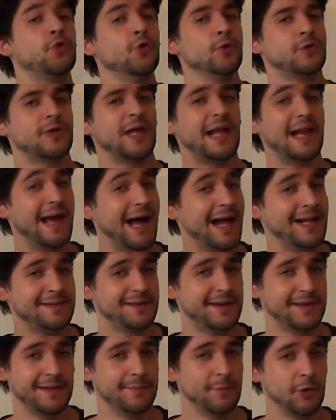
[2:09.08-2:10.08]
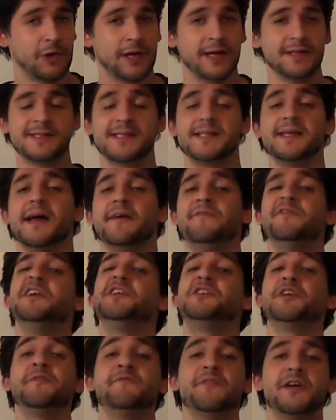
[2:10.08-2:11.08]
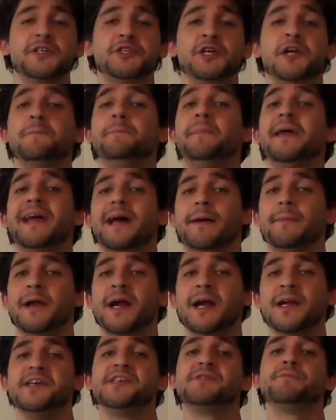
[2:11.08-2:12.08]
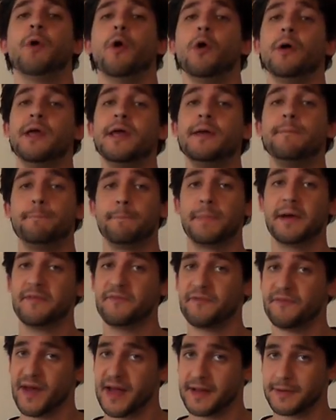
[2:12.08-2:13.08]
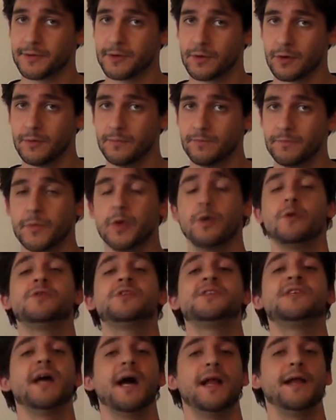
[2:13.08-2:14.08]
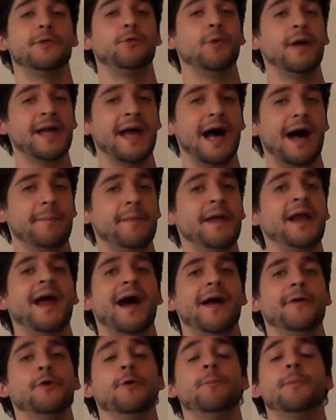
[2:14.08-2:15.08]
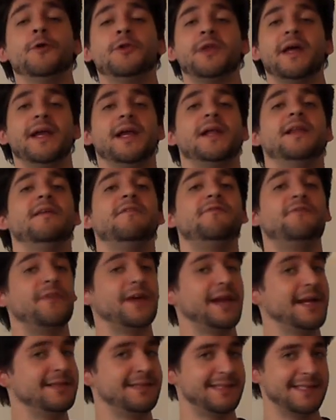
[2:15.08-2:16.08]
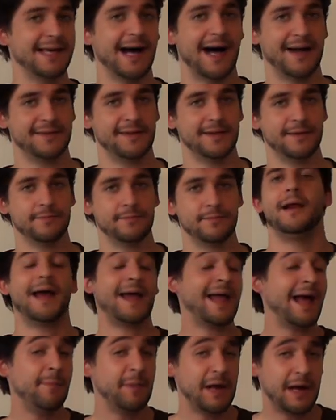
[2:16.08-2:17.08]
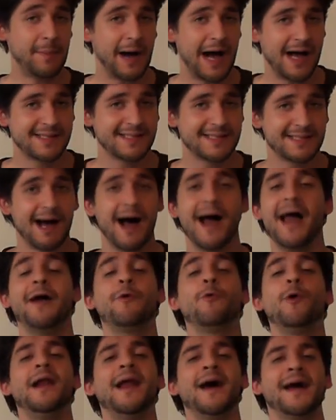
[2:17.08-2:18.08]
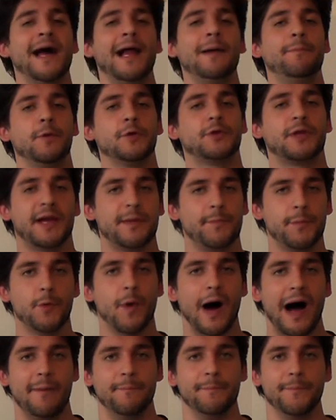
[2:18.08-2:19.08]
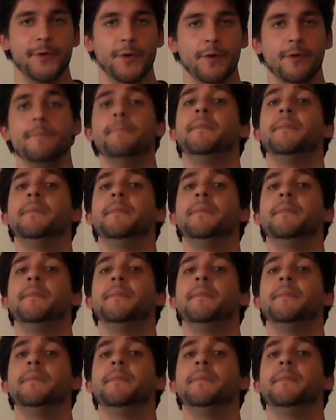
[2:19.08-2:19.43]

tutte le altre democrazie vige invece il bicameralismo imperfetto, ossia le due camere hanno poteri differenziati. La camera bassa è quella che ha il potere più ampio,